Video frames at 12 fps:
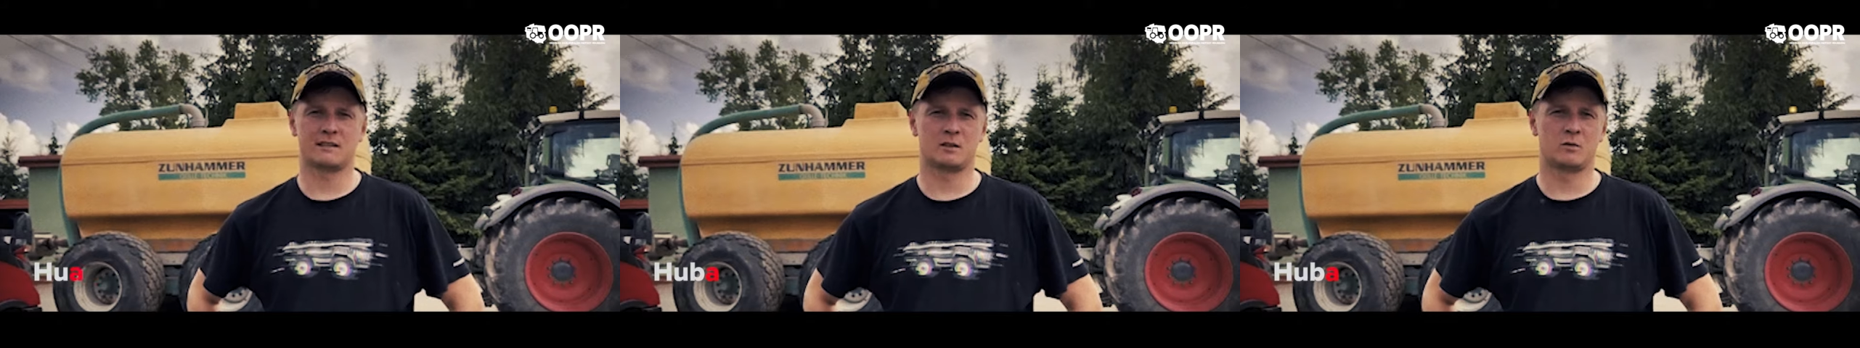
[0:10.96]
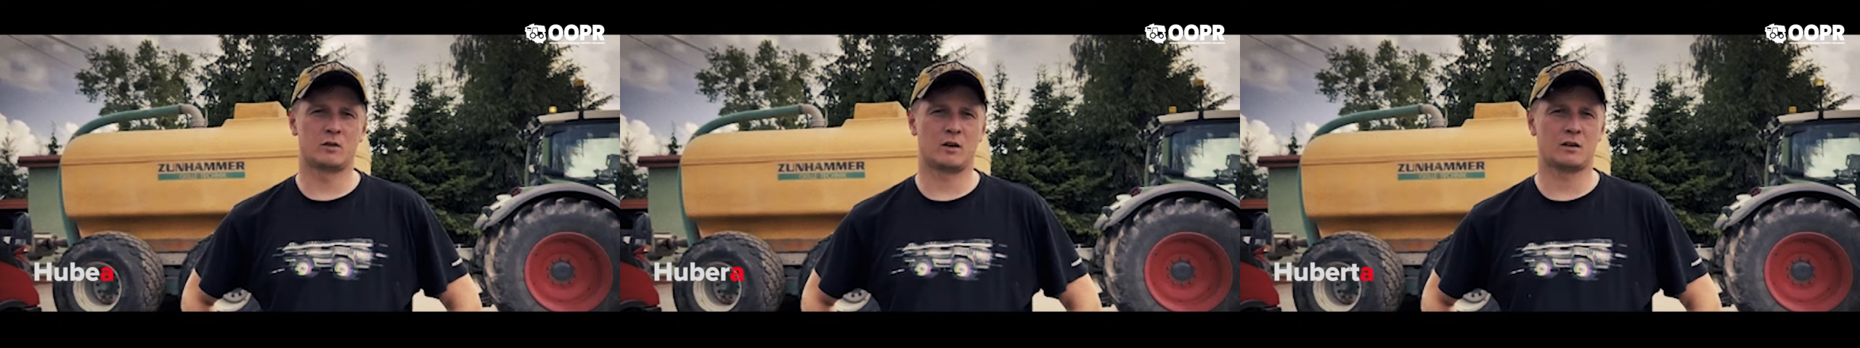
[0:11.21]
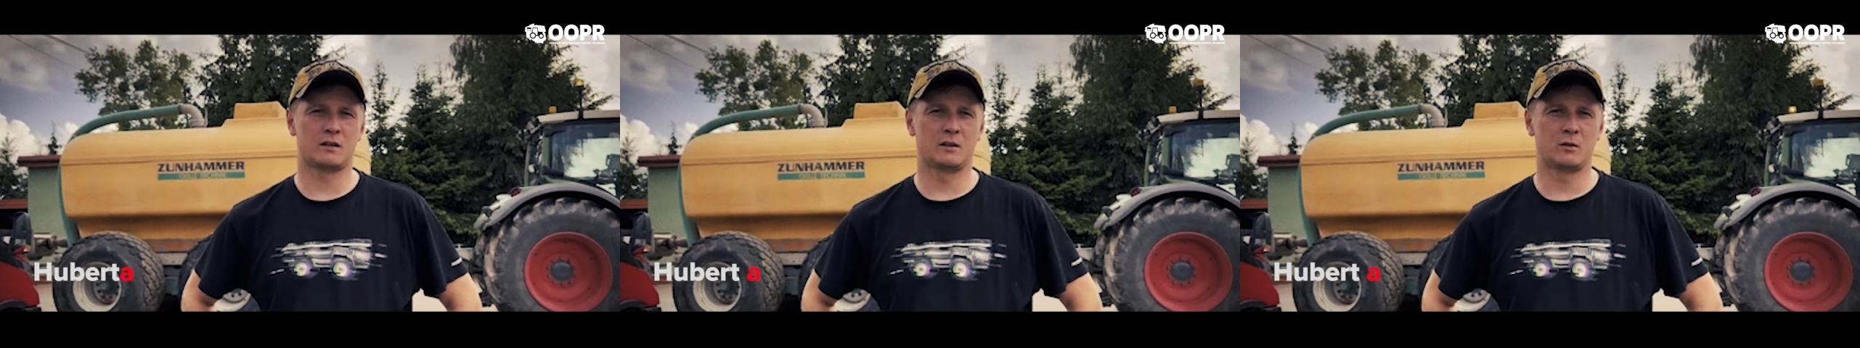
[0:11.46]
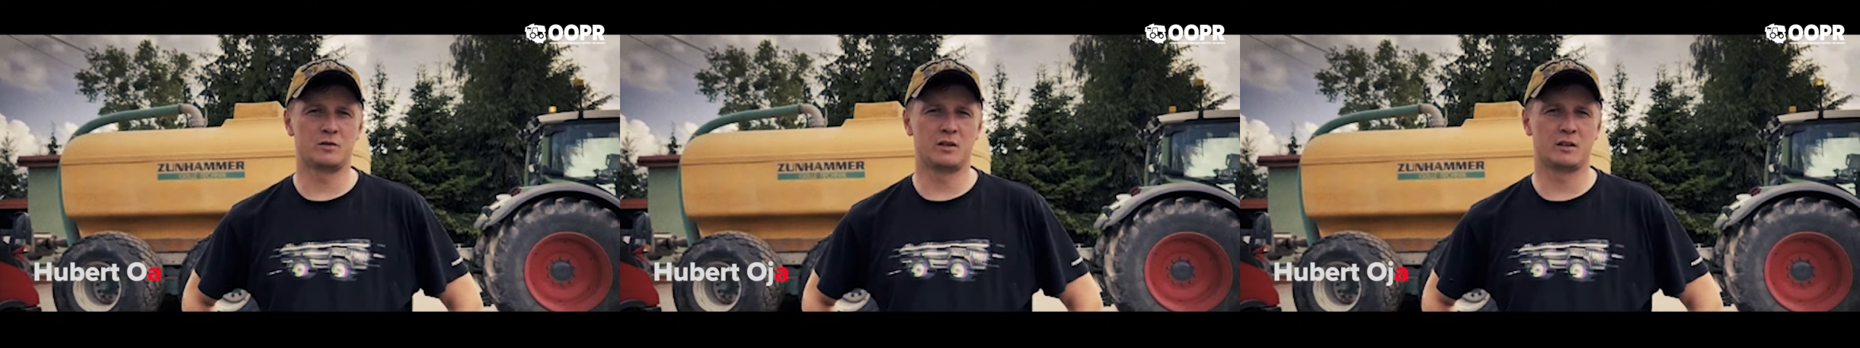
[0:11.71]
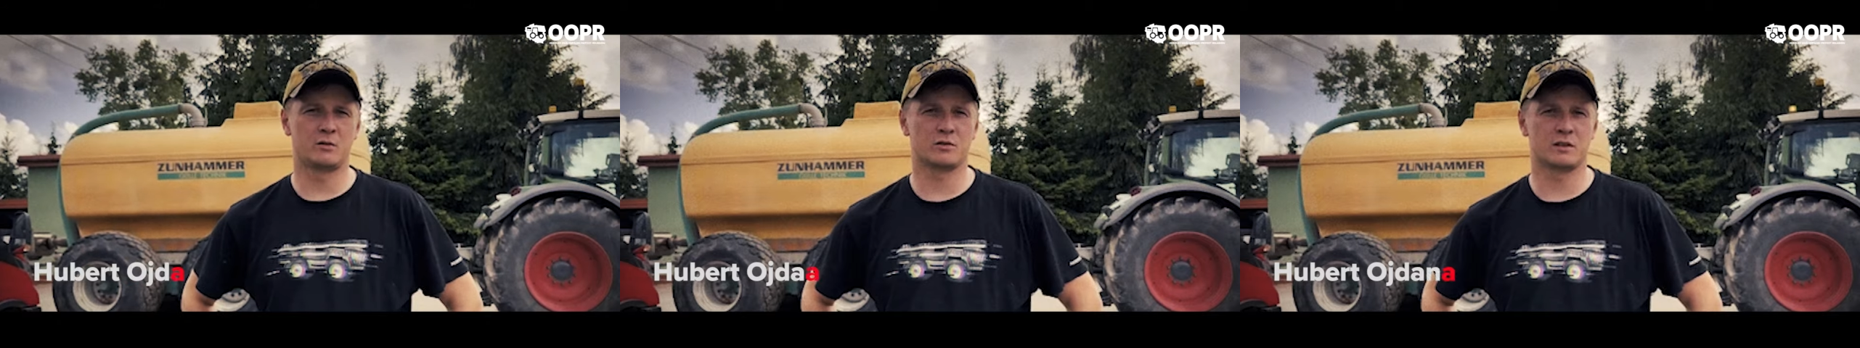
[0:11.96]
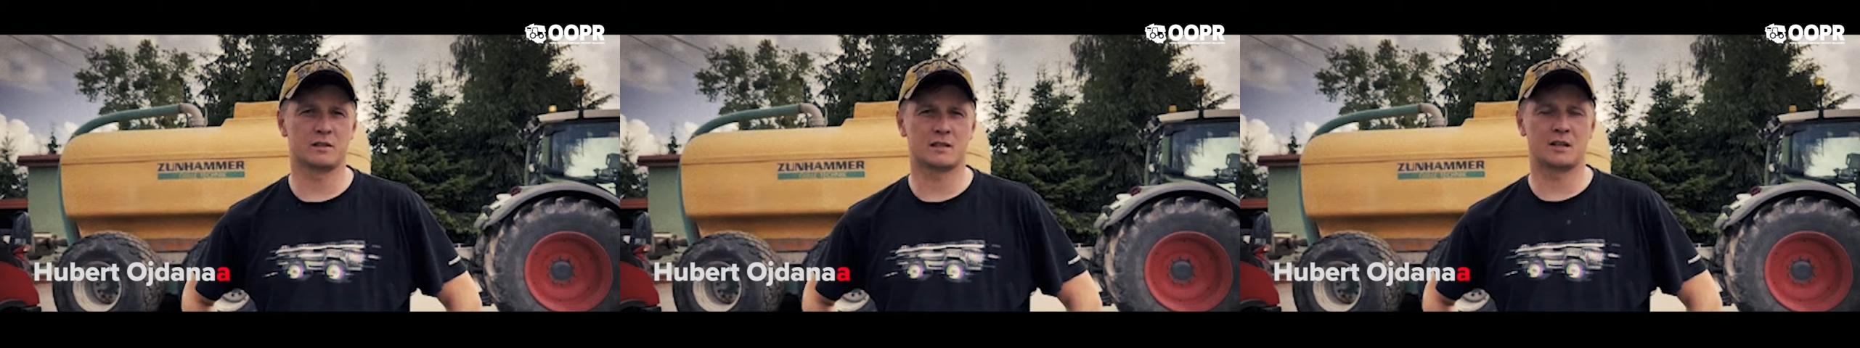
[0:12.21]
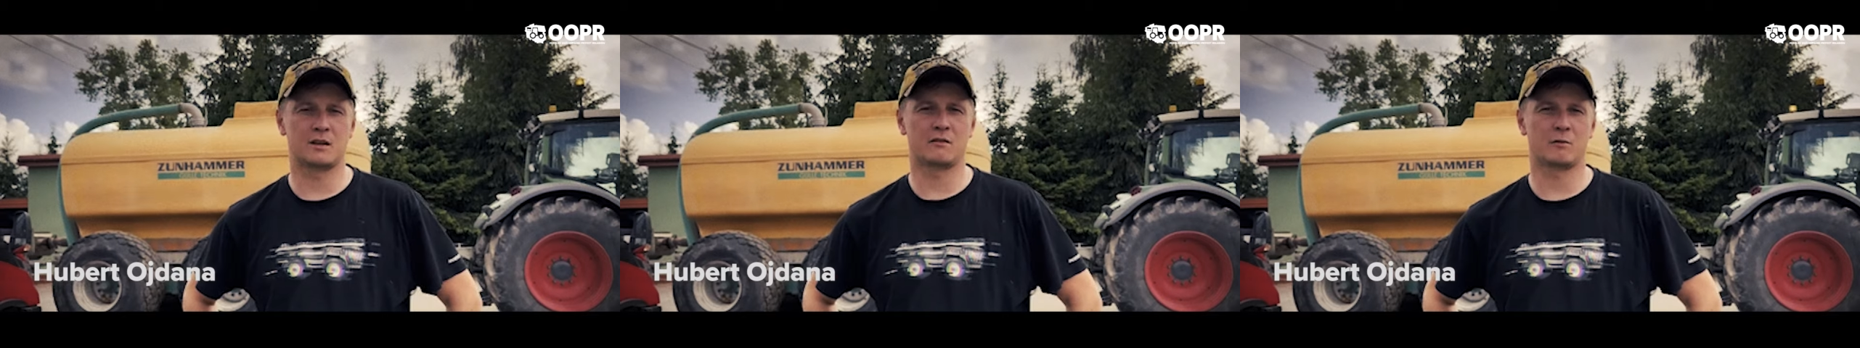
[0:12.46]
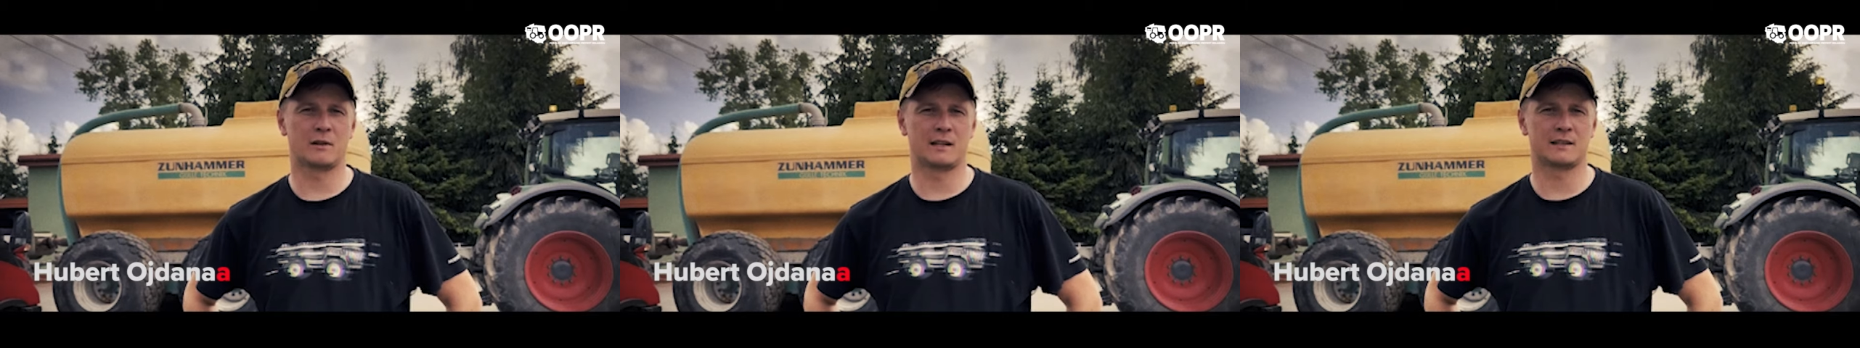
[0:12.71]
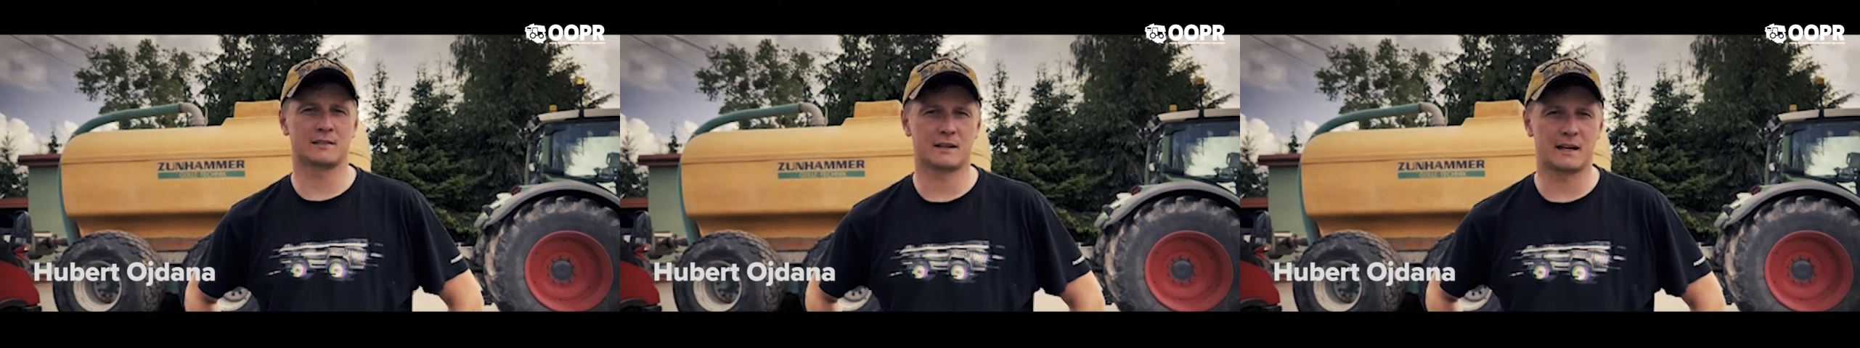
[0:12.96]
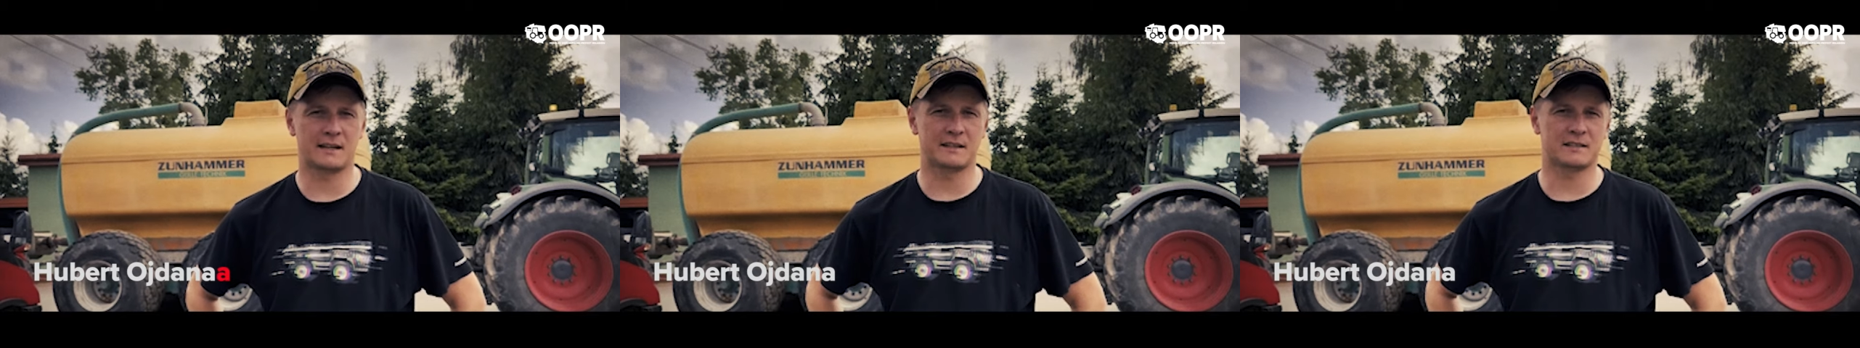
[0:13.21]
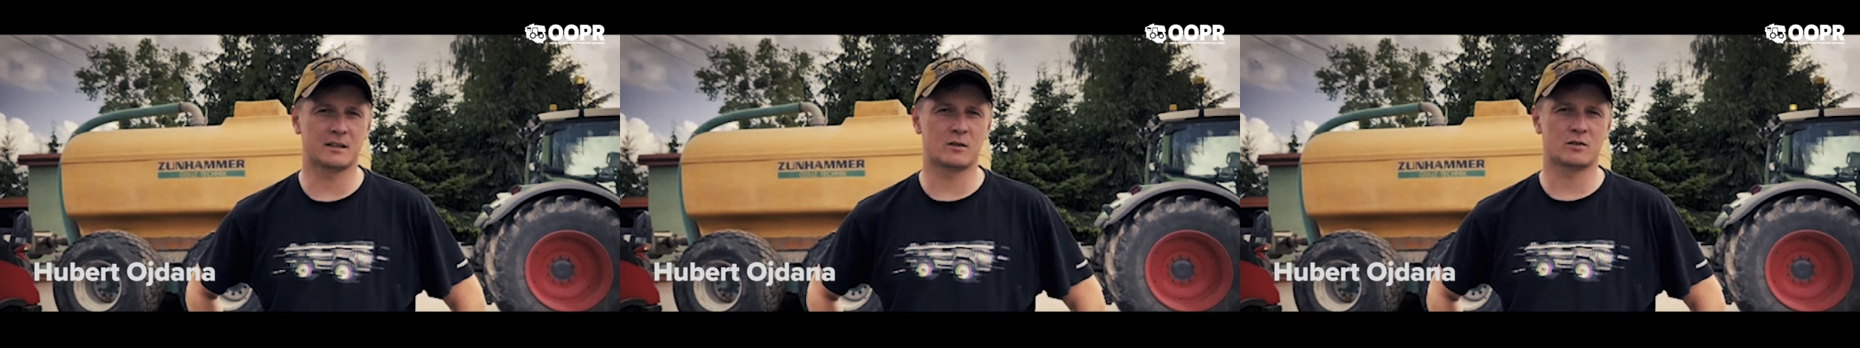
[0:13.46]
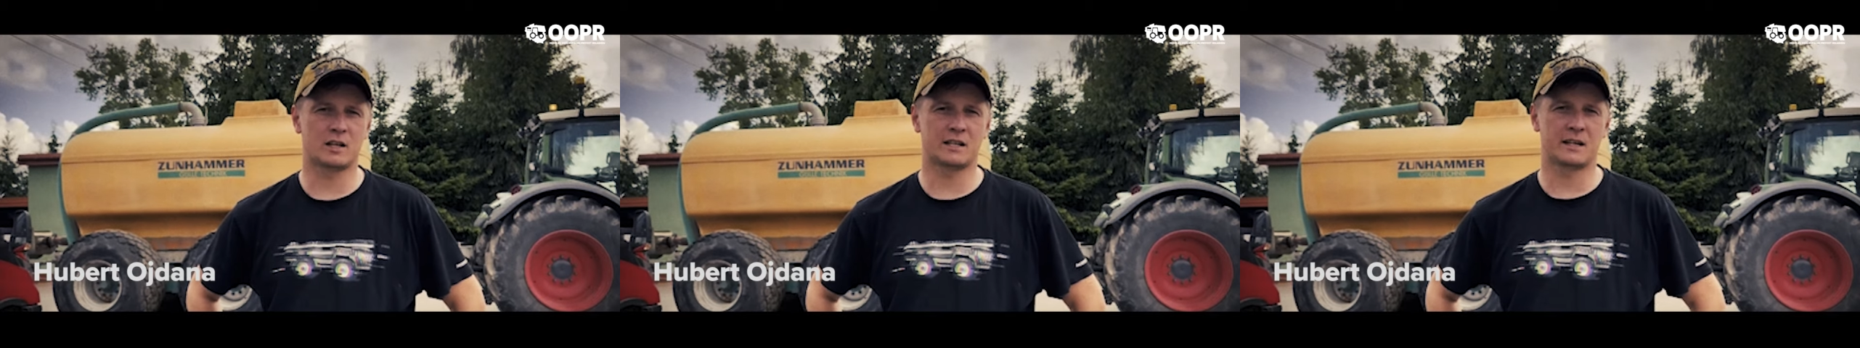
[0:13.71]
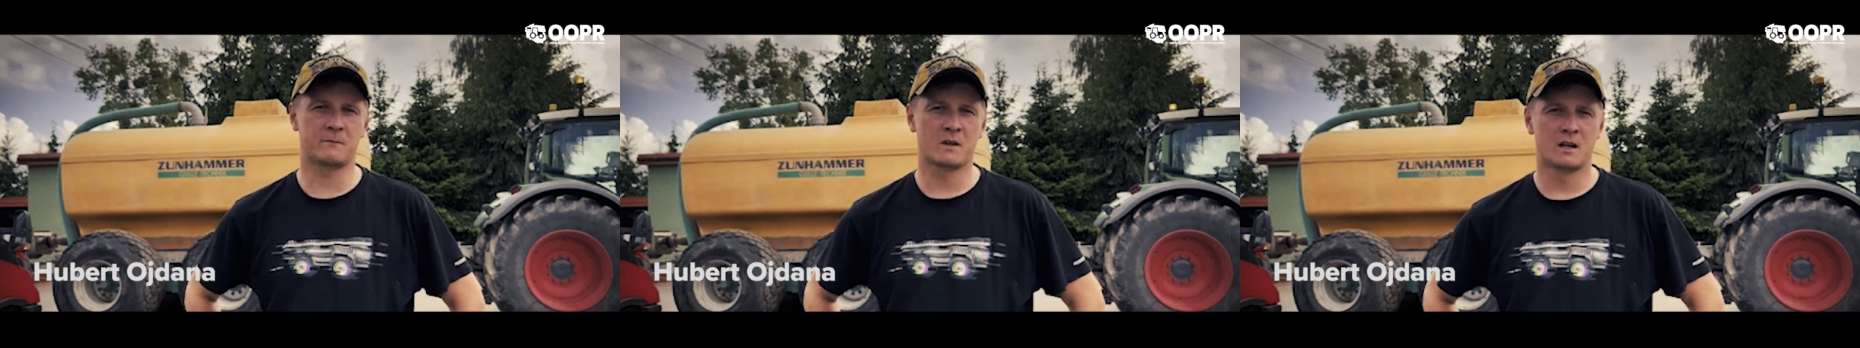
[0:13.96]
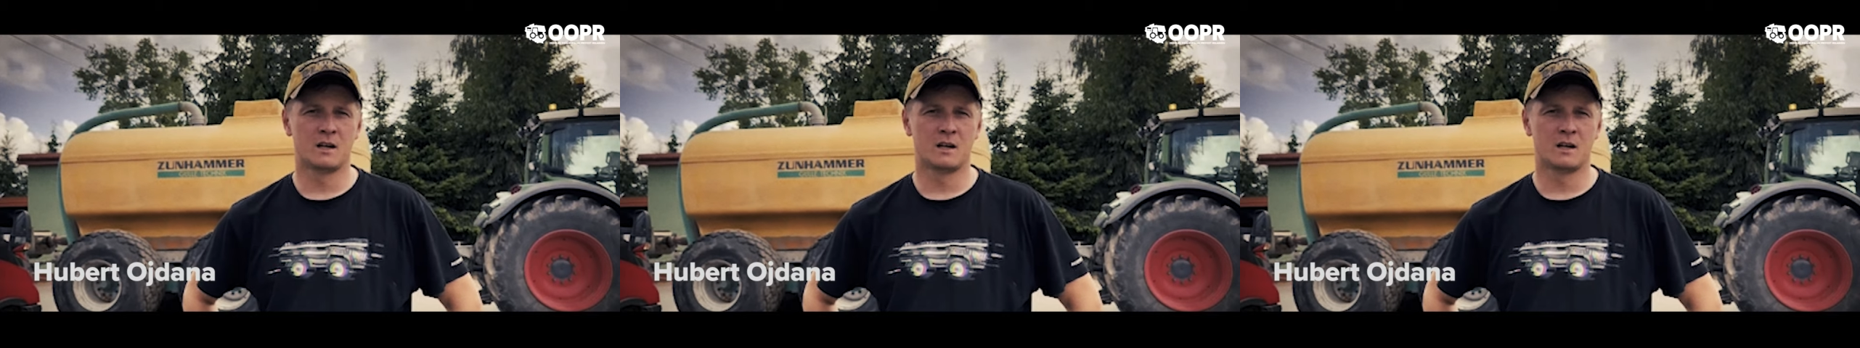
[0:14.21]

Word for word: są hordy ludzi, którzy stanowią dla nas realne zagrożenie.